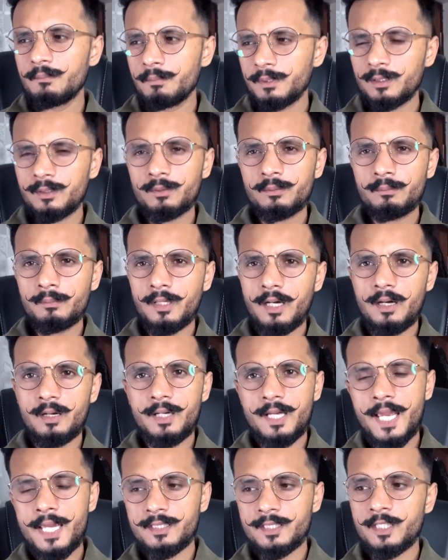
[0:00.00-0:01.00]

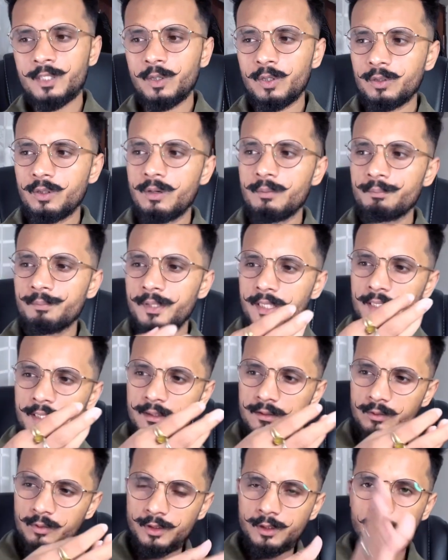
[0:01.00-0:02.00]
मतलब एक्स डॉट कॉम पे
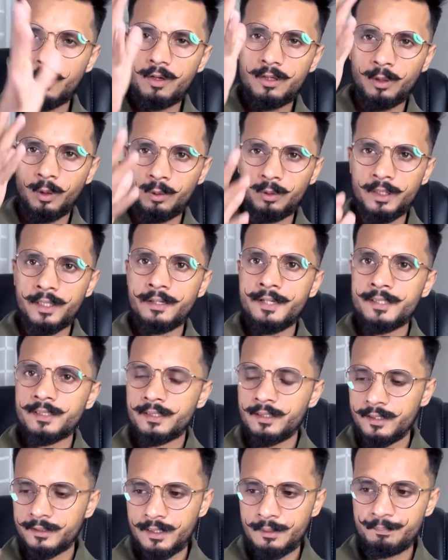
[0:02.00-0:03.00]
कुछ और डॉलर इस
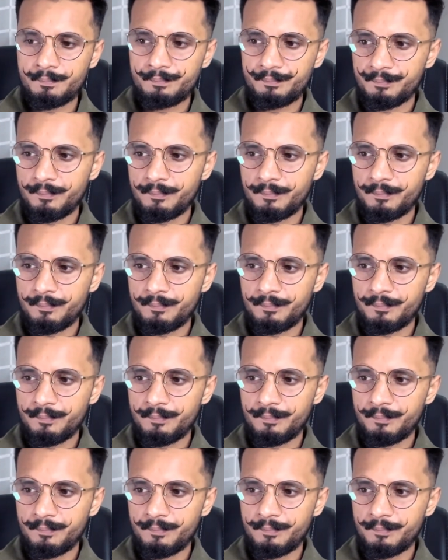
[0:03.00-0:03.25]
तरह से